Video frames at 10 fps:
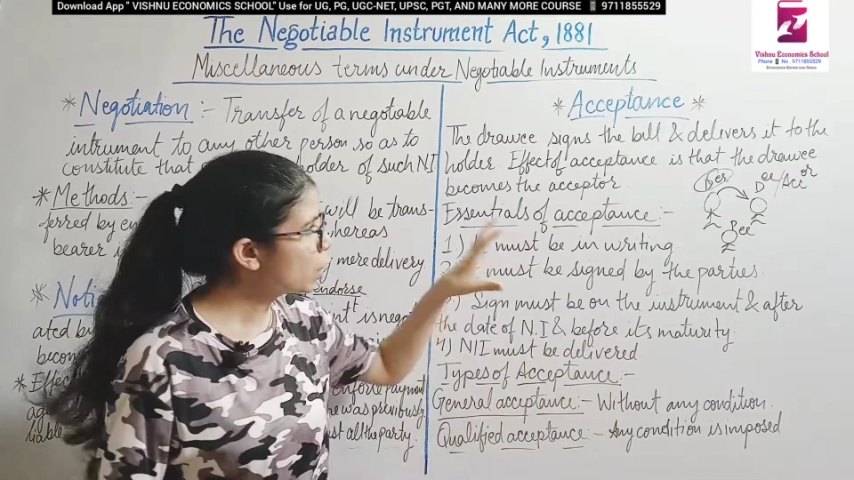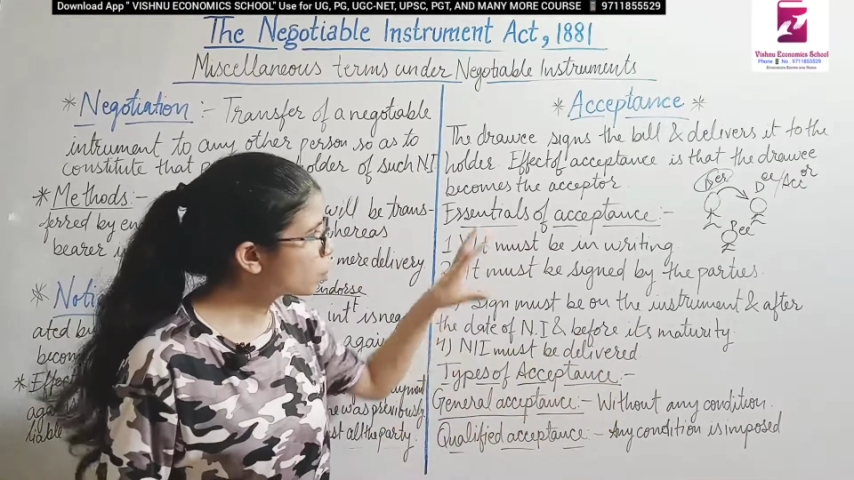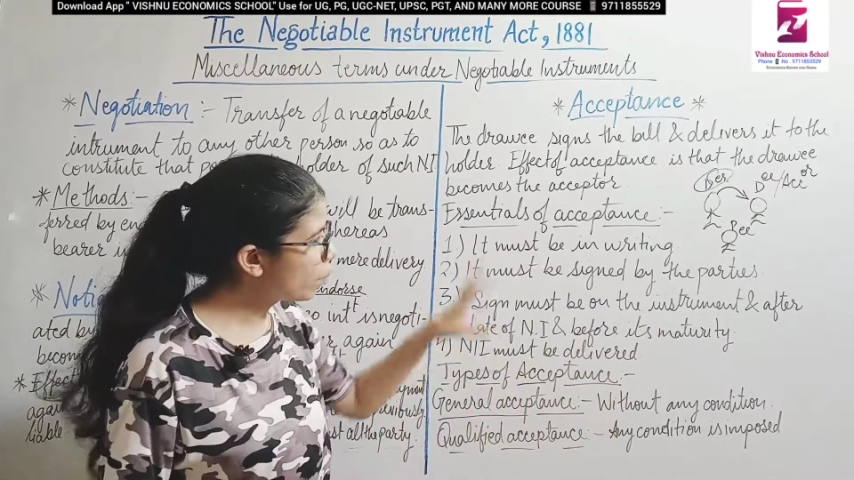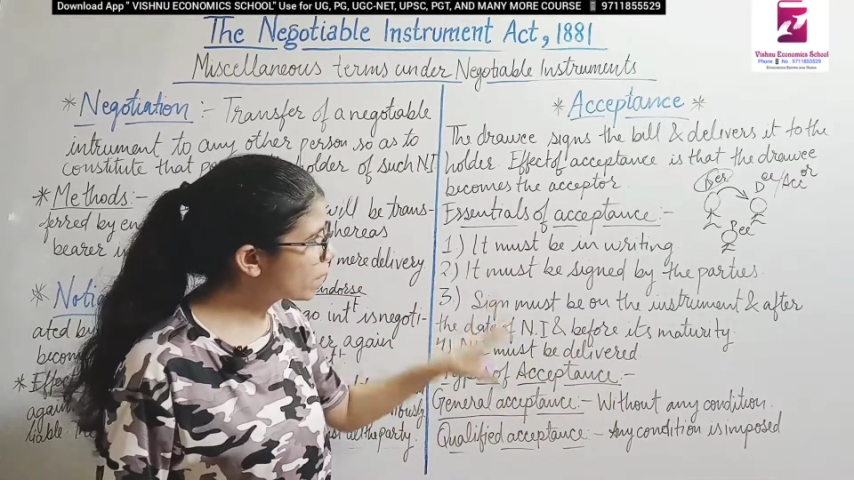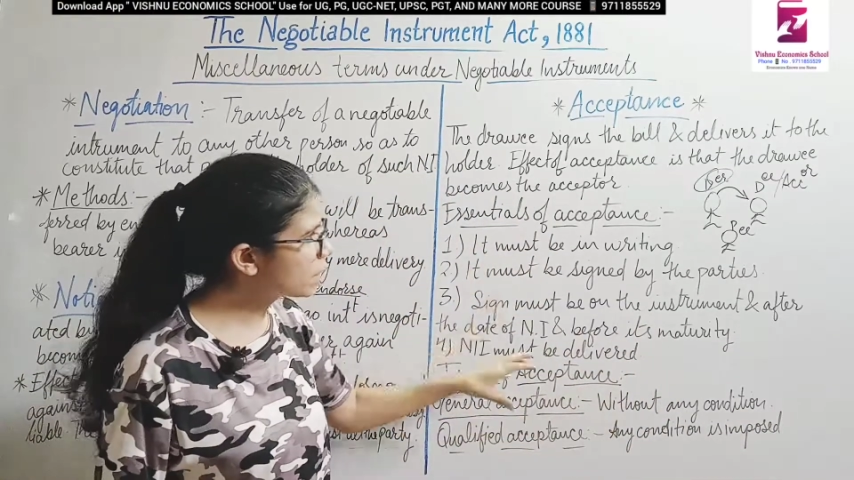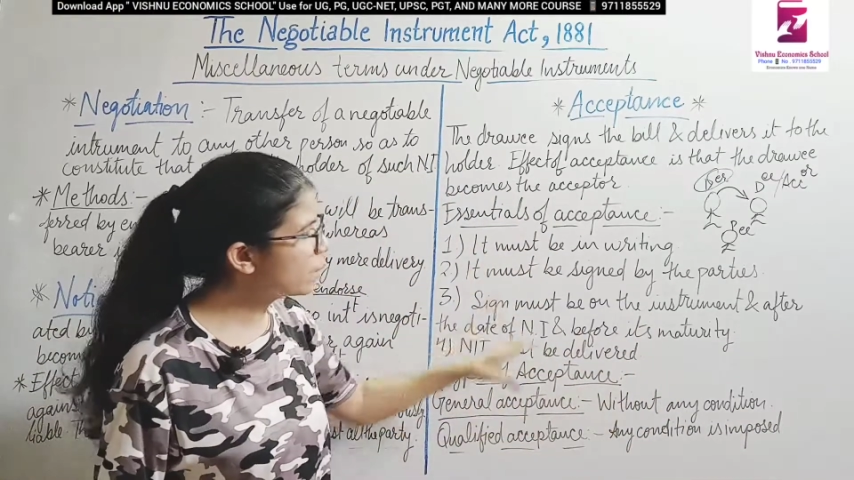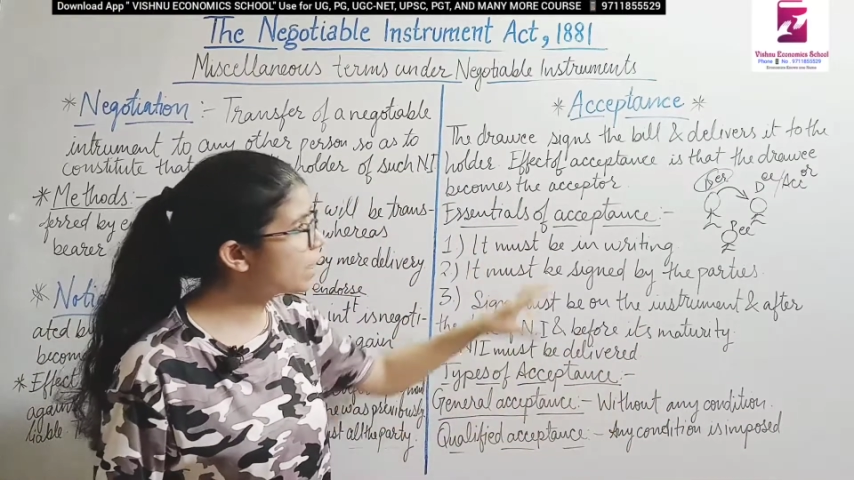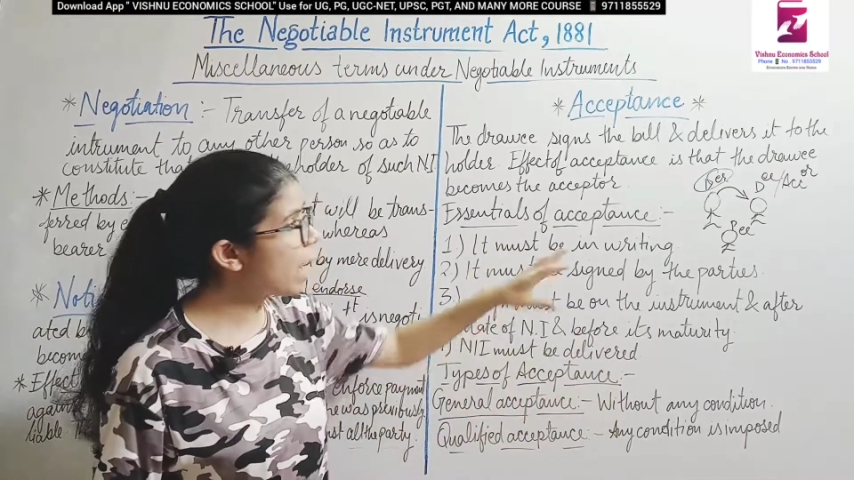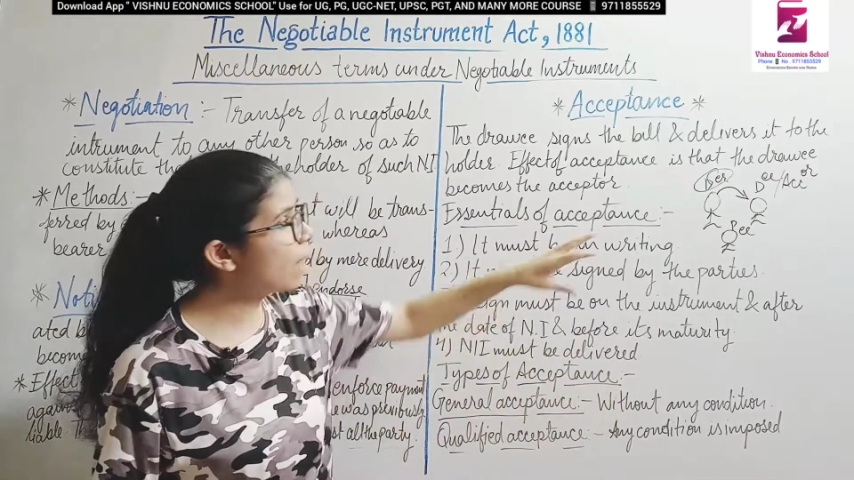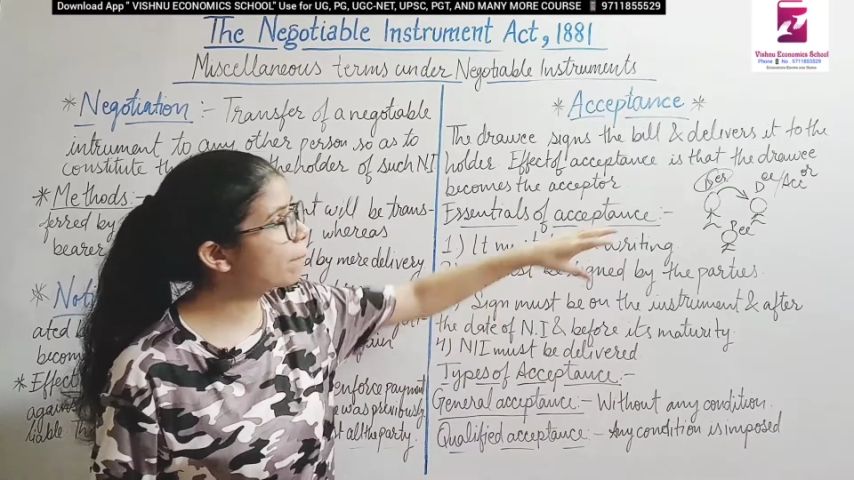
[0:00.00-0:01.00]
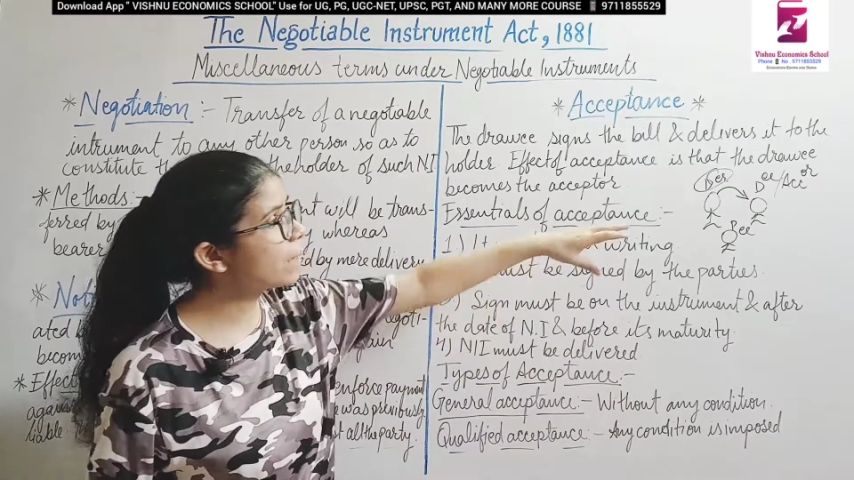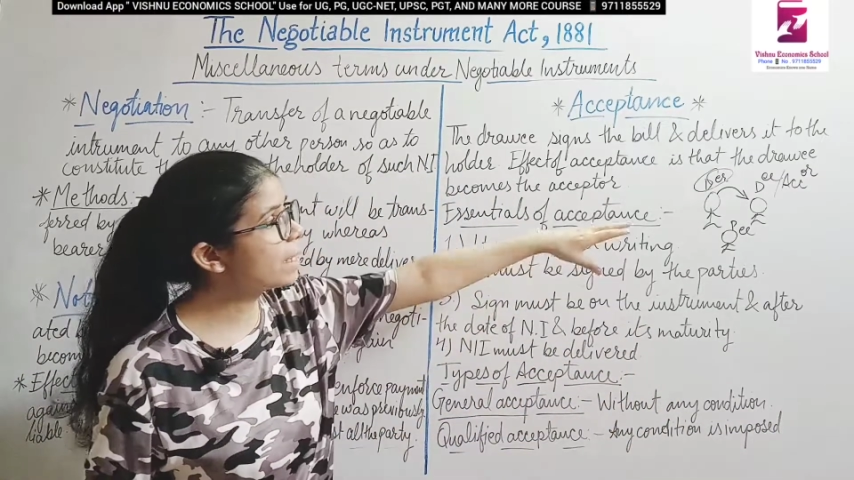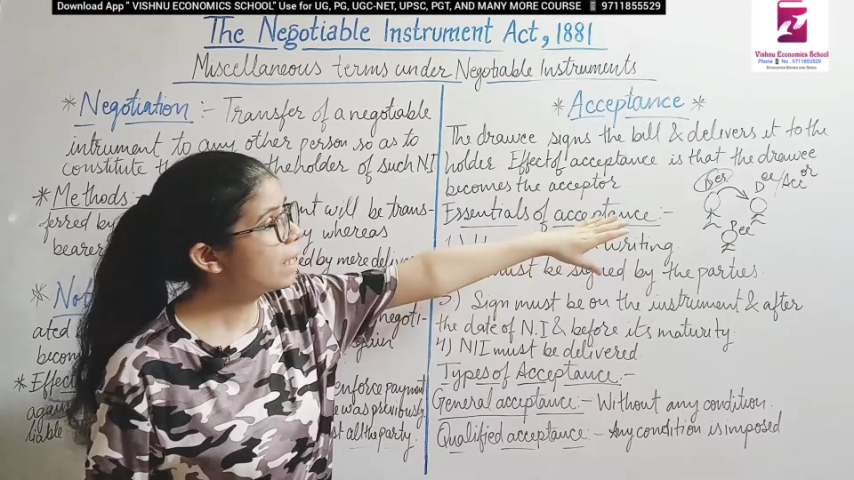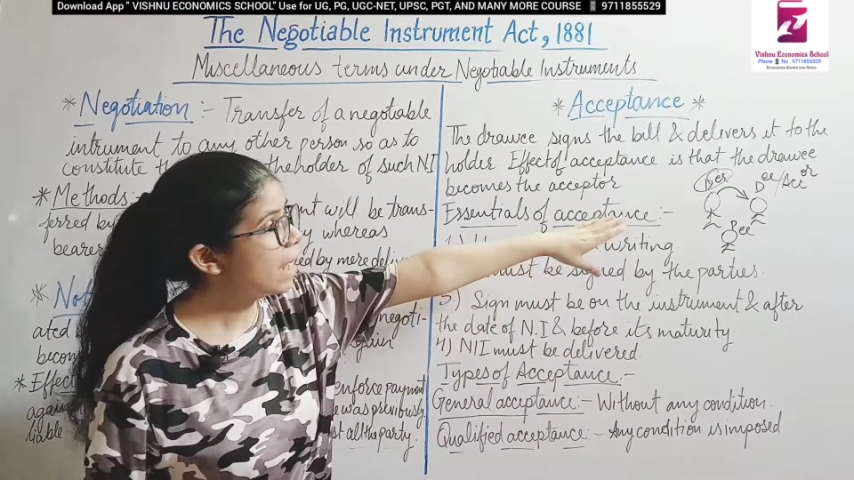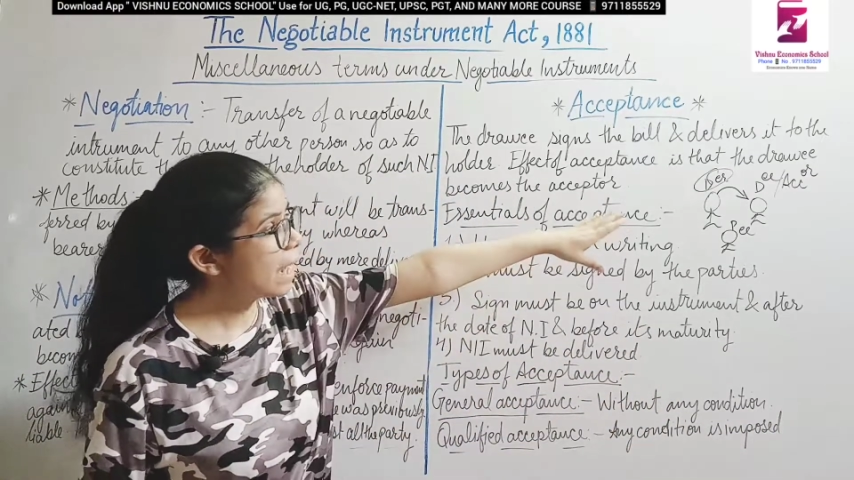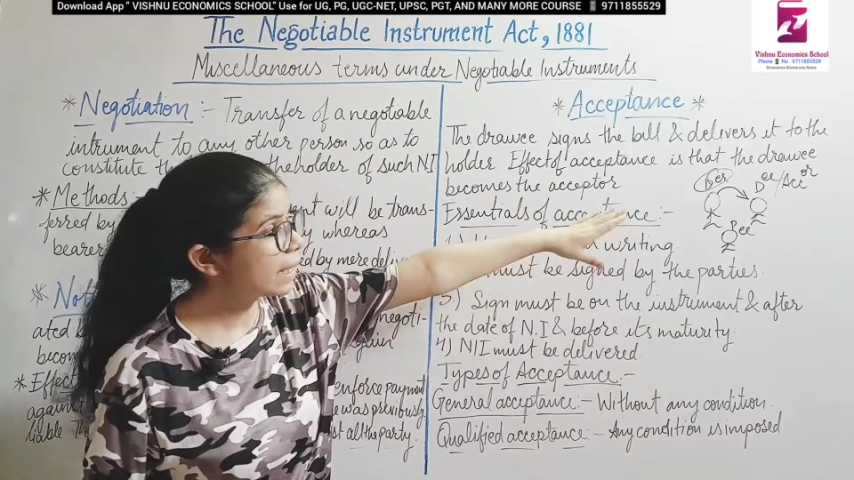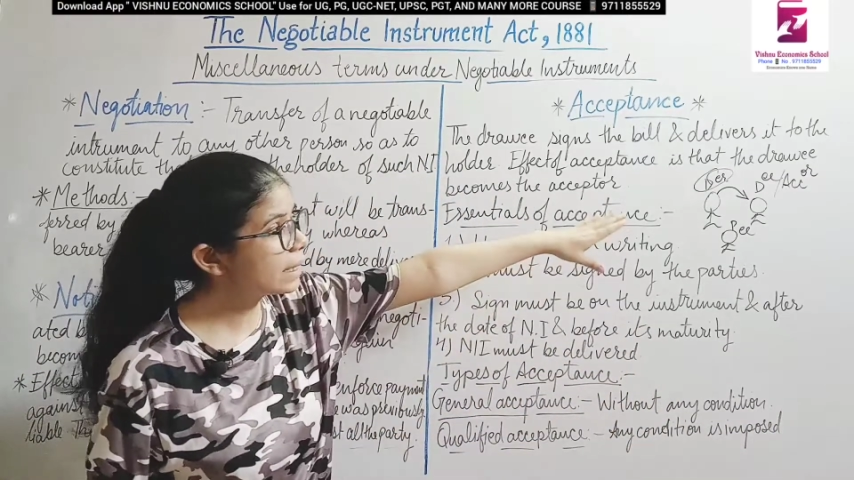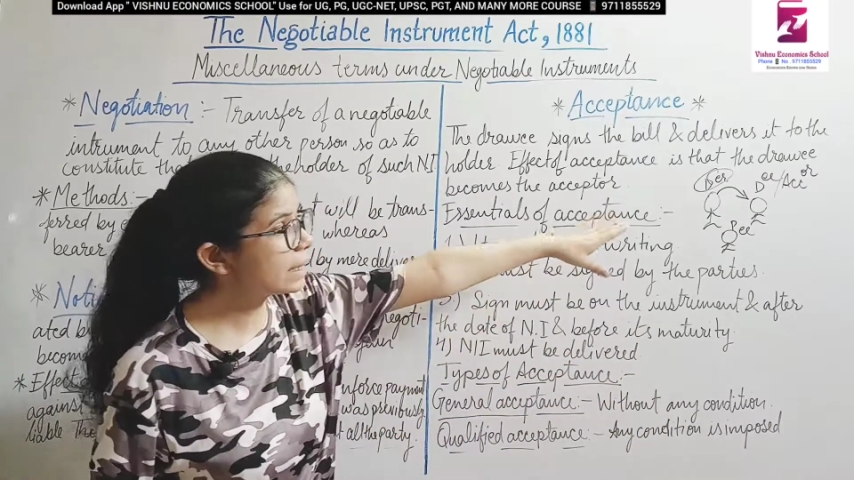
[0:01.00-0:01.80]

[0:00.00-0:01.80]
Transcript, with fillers: तो मतलब यहाँ पे एट द